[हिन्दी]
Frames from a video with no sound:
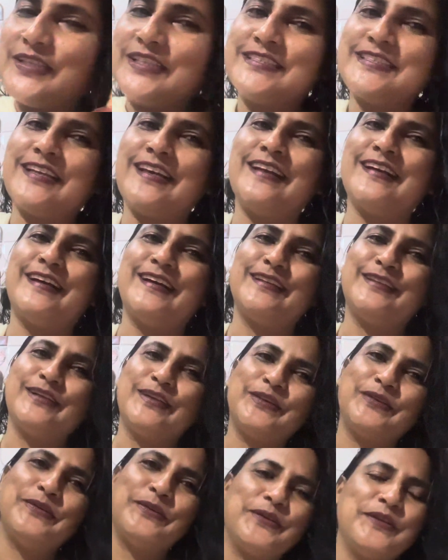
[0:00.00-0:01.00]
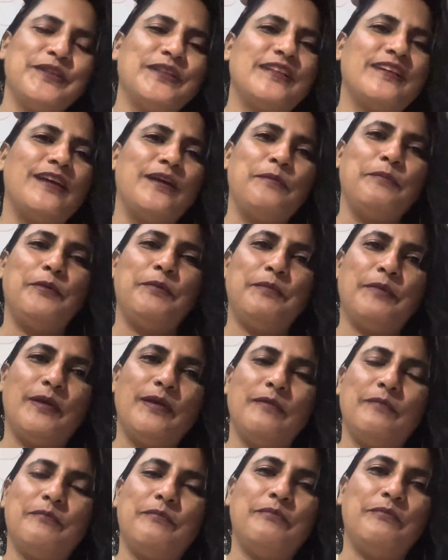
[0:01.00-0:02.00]
अच्छा लगा था क्योंकि गर्मी
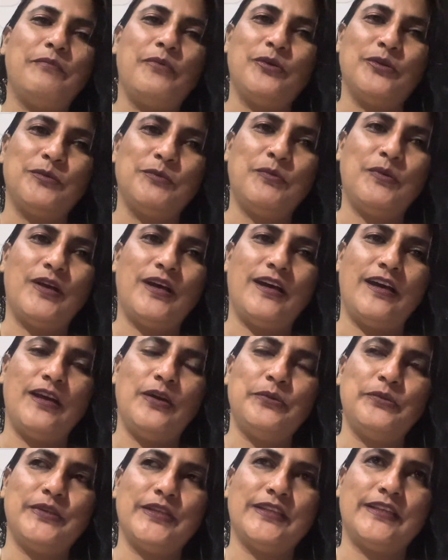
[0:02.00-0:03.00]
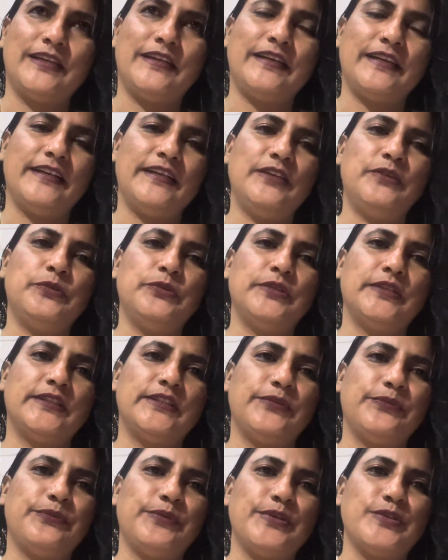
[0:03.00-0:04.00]
में बहुत बुरा हाल हो जाता है टैनिंग हो
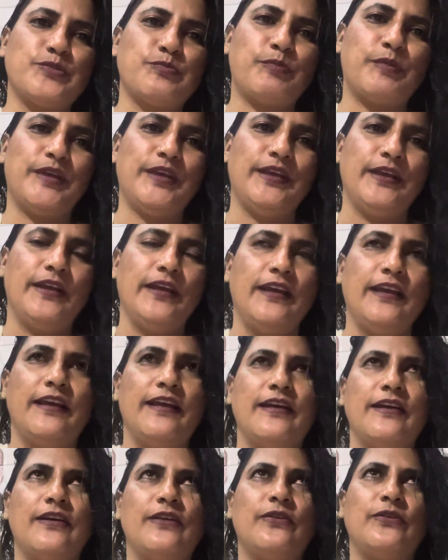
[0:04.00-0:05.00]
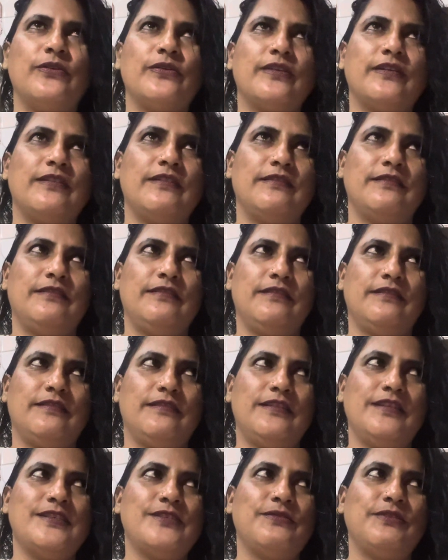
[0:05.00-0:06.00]
जाती है फेस पे और
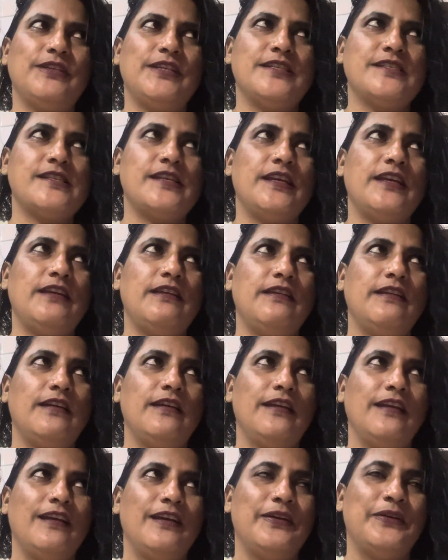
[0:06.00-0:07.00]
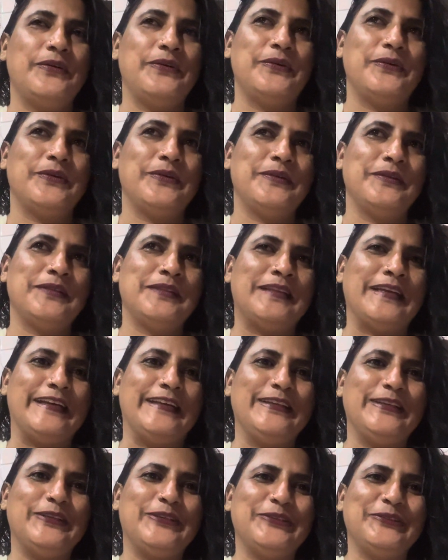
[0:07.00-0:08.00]
इस वजह से ही और
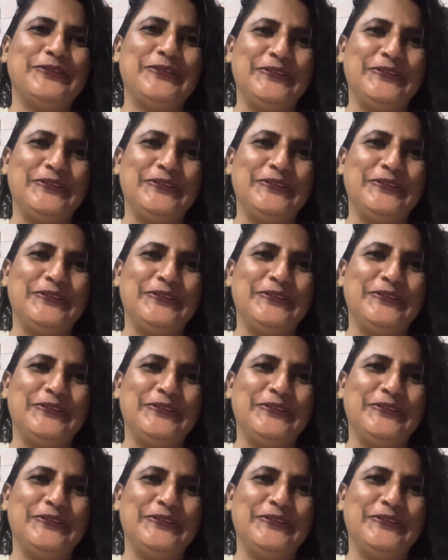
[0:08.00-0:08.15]
थैंक यू